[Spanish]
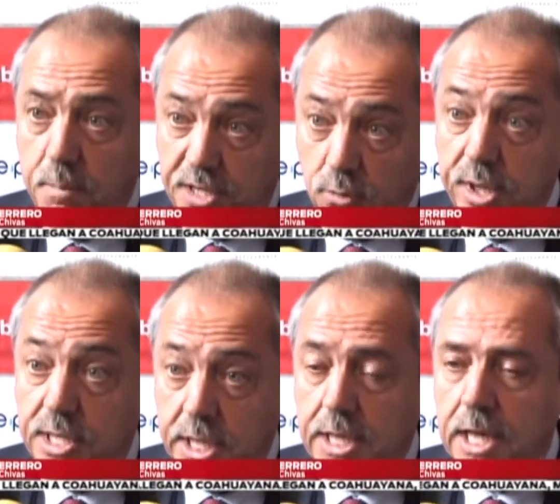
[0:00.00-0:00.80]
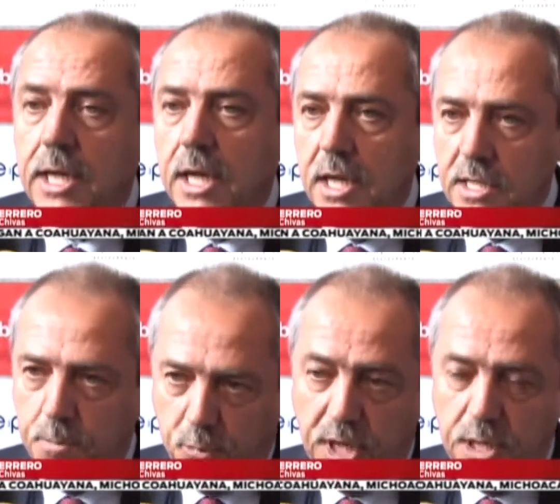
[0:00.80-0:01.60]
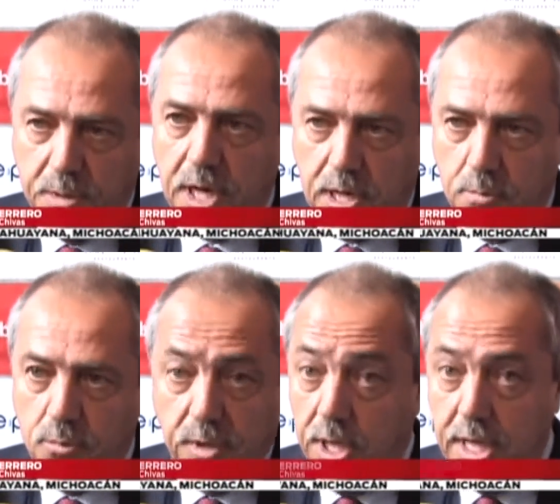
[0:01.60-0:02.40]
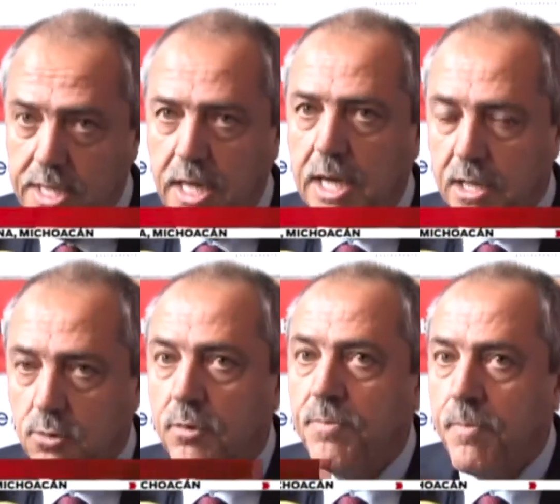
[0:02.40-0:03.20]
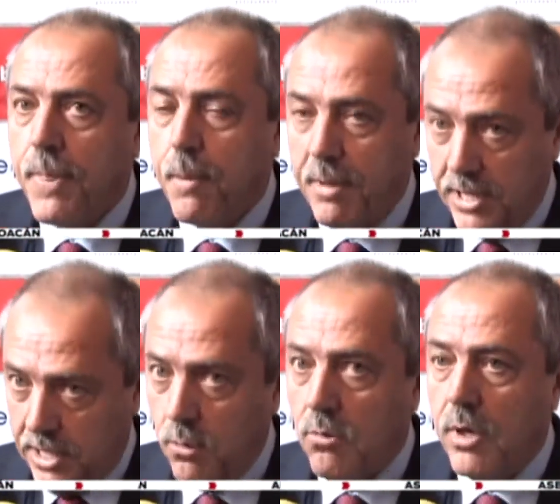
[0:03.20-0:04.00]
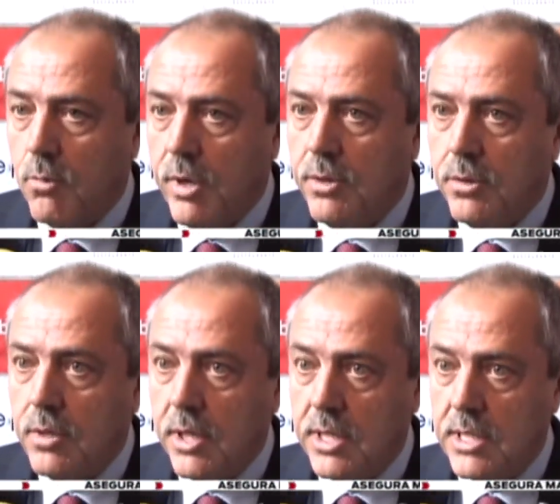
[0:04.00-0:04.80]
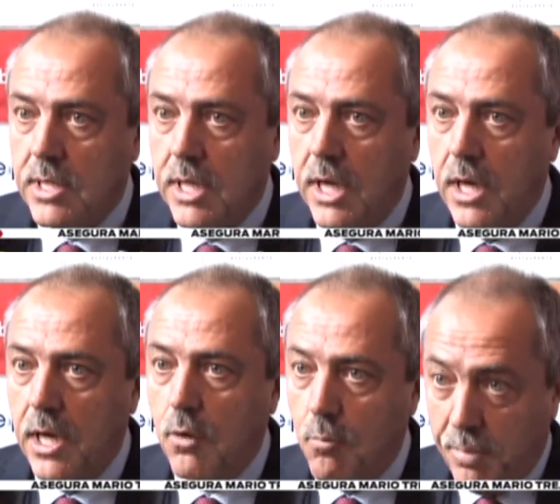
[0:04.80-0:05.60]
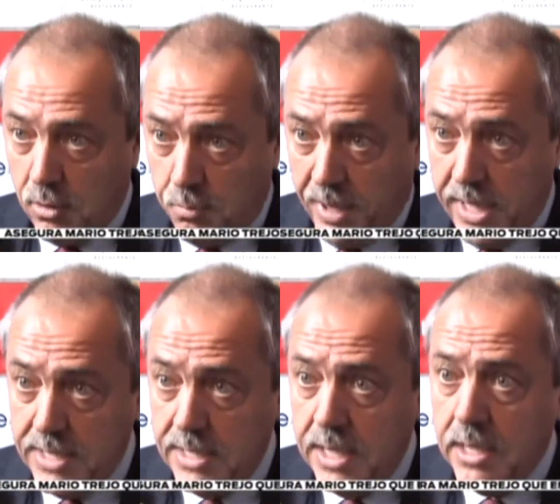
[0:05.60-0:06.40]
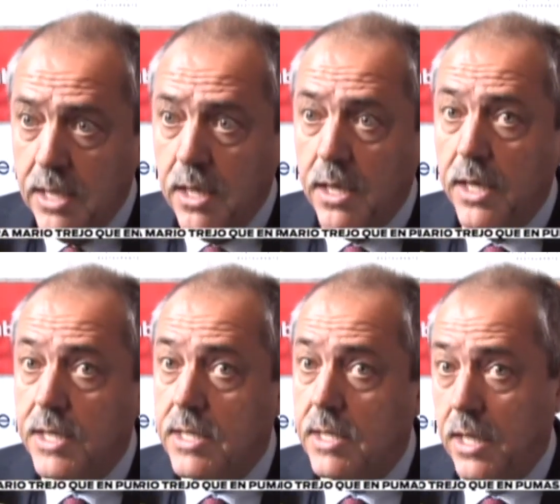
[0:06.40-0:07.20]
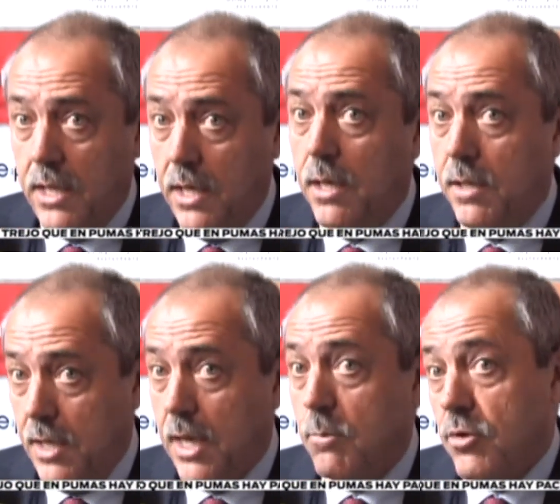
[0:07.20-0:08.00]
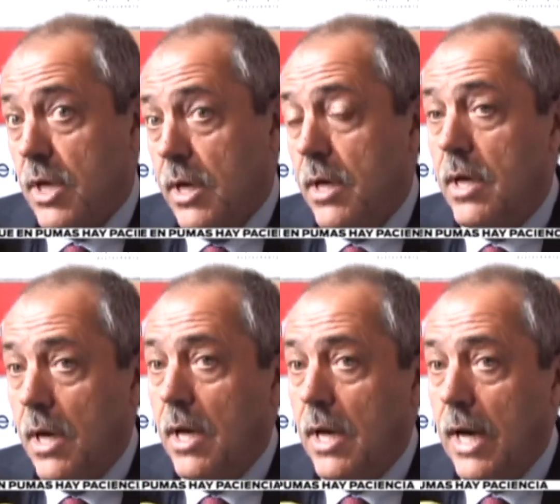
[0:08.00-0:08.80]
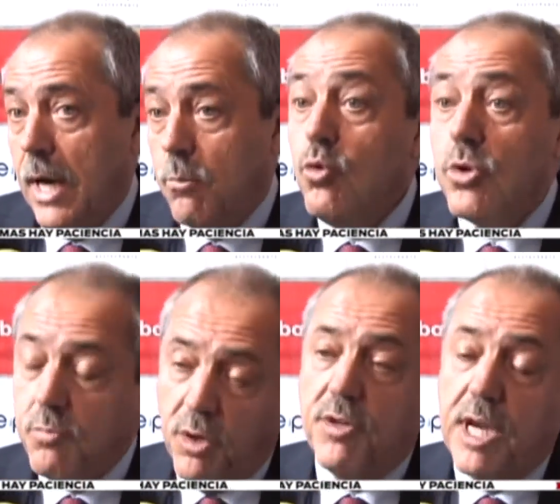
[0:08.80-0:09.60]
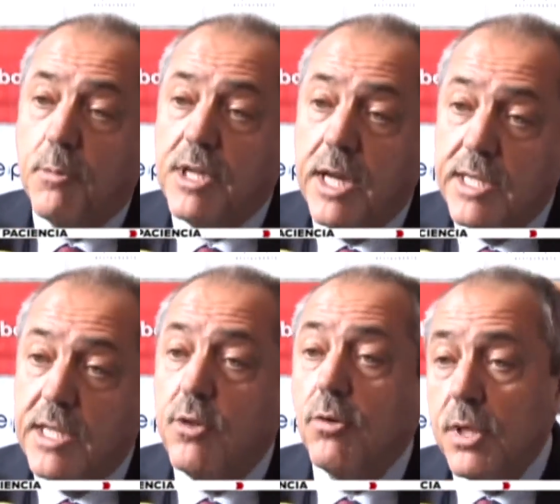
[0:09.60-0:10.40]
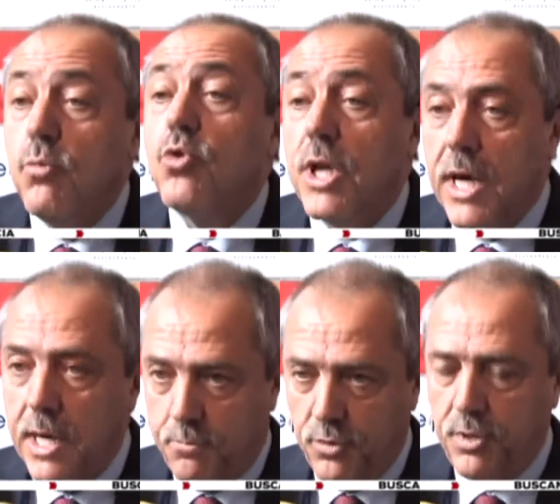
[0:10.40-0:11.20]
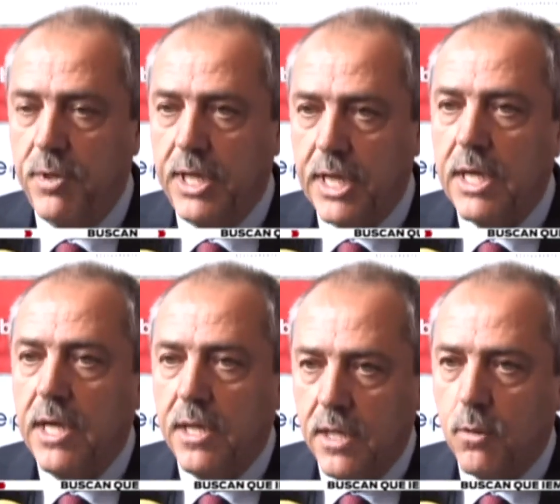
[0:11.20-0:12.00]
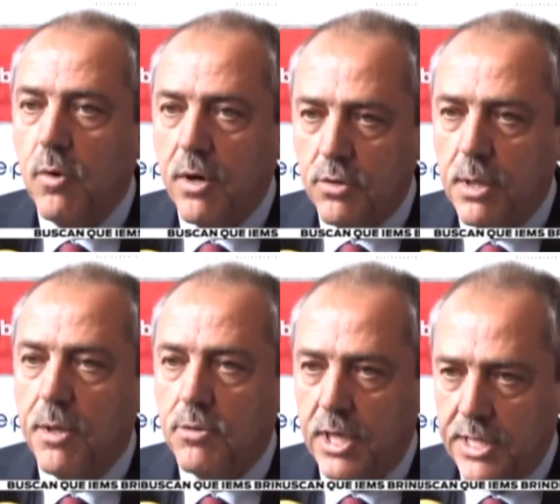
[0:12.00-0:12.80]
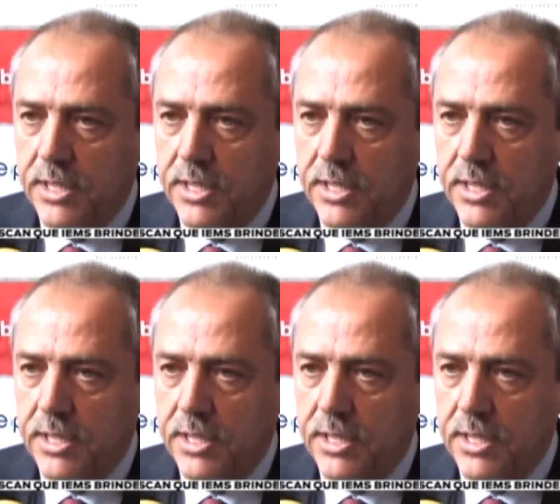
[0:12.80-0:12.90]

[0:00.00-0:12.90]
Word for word: me solicita, se pueda llevar a cabo. Y en este caso, platicado con el güero, este, con Paco Palencia, este, llegamos al, a la bus, bueno, llegamos a la decisión de buscar la posibilidad de jugar los sábados a las